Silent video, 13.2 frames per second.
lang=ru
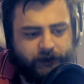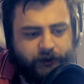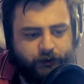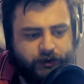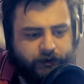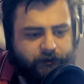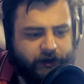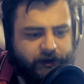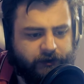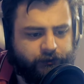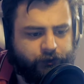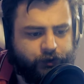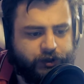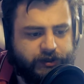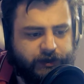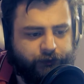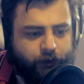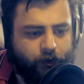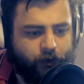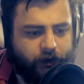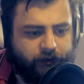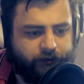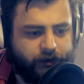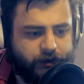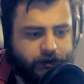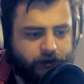я уже говорил, двухчасовой ролик
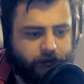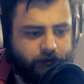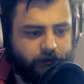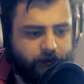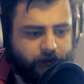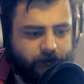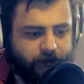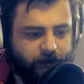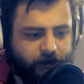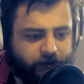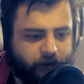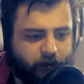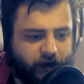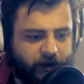вышел, седьмая